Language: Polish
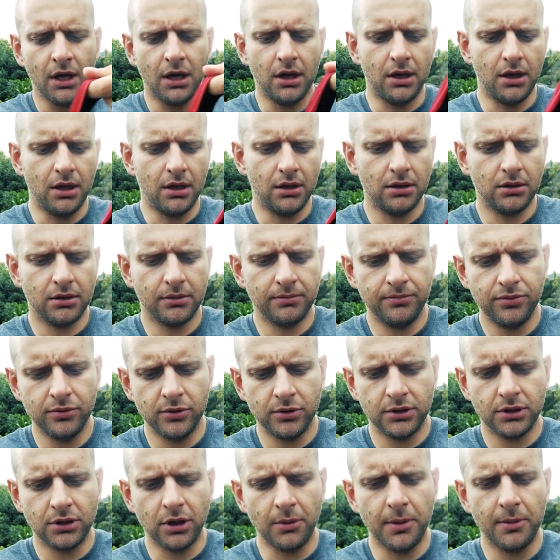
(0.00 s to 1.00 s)
E,
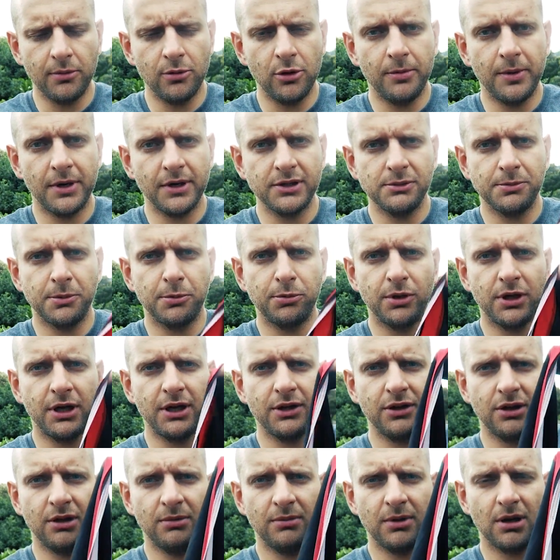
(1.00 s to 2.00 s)
topy były bardzo
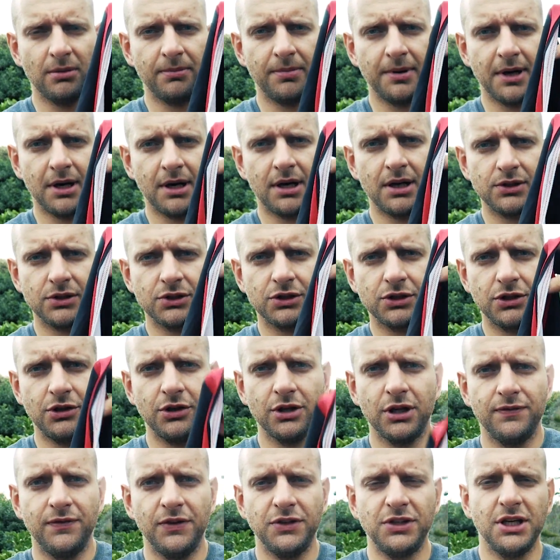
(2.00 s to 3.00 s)
popularne, ona miały bardzo
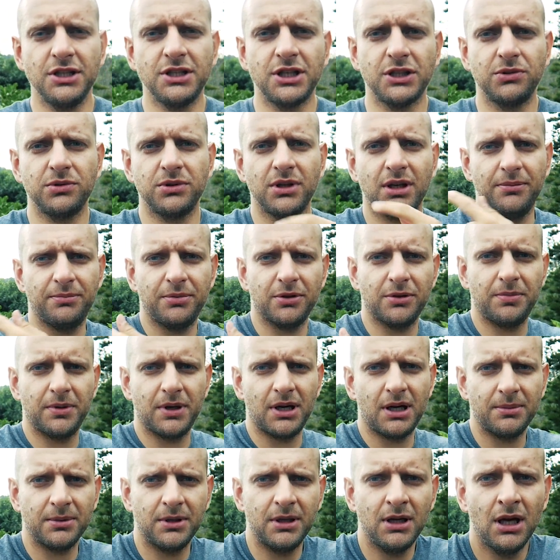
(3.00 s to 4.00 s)
szerokie wycięcie tutaj pod
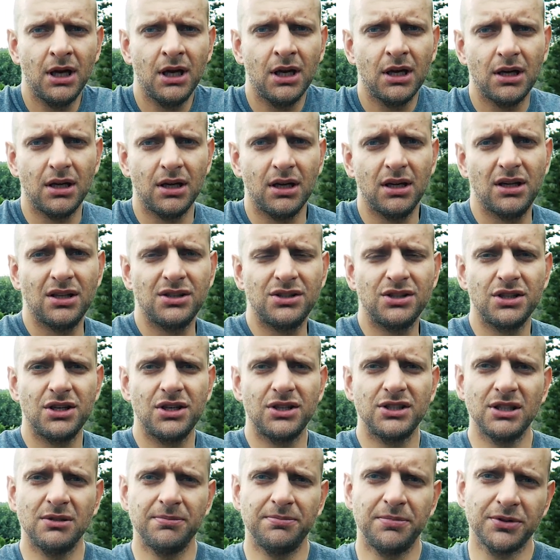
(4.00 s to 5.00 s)
pachami,
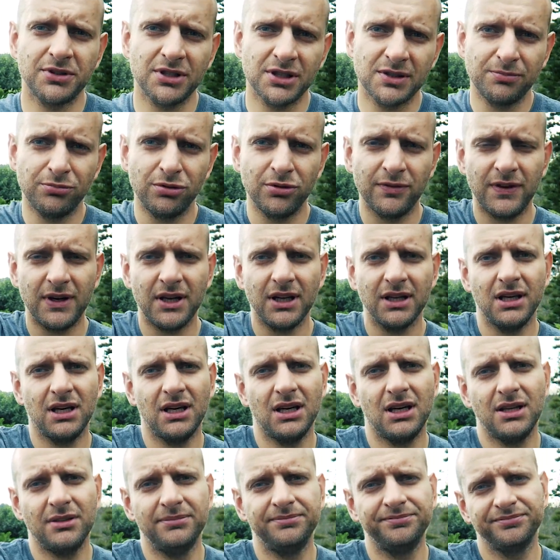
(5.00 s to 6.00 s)
dzięki czemu podczas
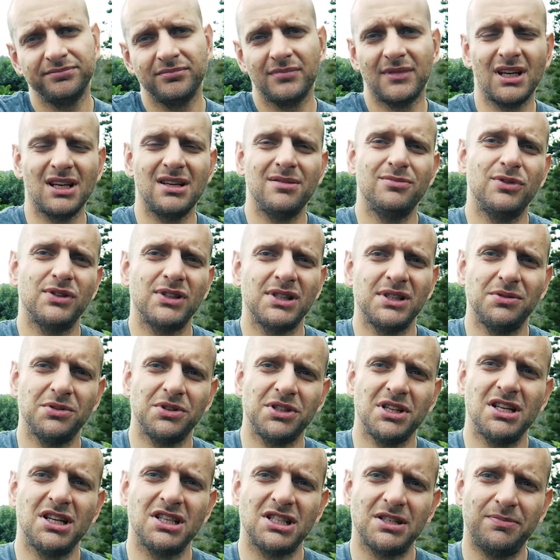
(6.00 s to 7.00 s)
pływania, takie było
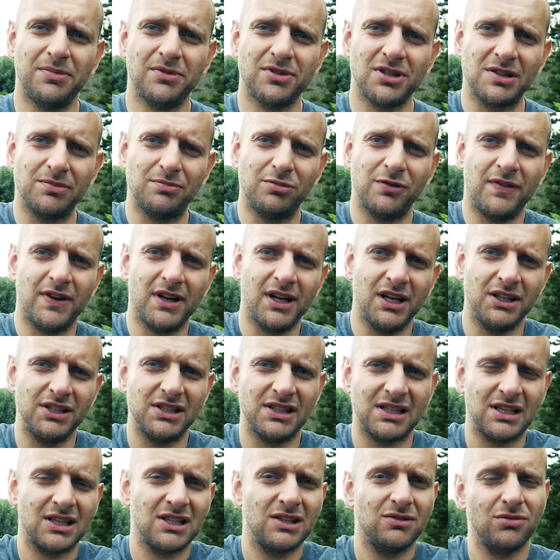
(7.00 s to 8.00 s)
założenie, że podczas pływania
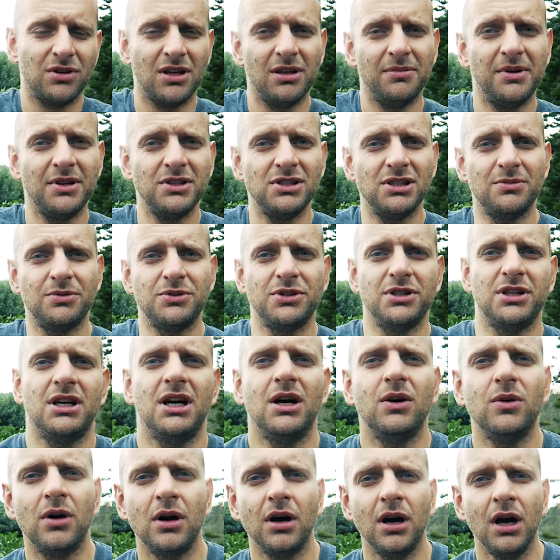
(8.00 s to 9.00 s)
nic nas nie będzie
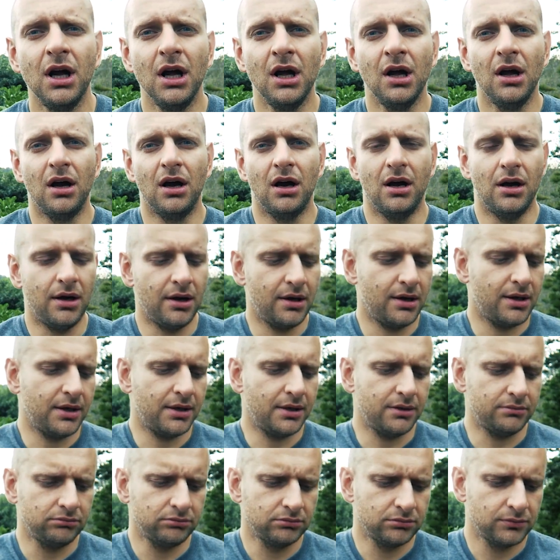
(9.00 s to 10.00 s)
obcierało.
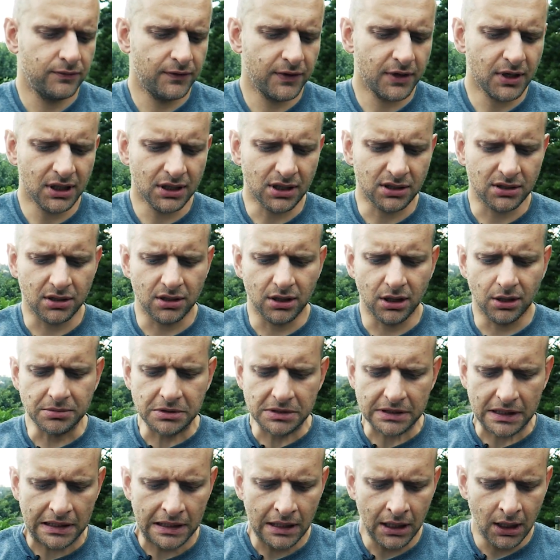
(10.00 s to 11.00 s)
Wygląda to
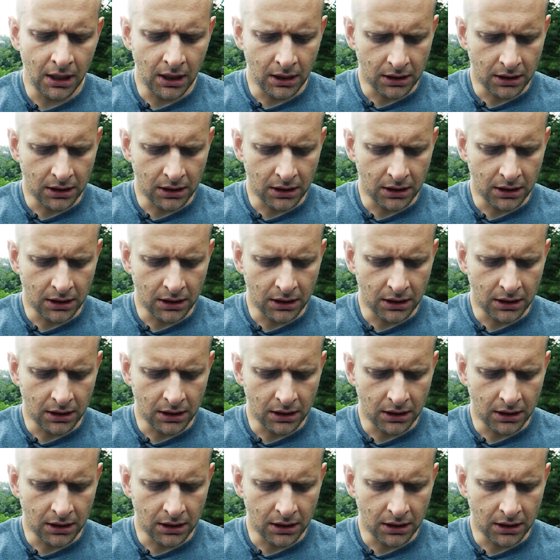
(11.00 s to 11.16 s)
dobrze.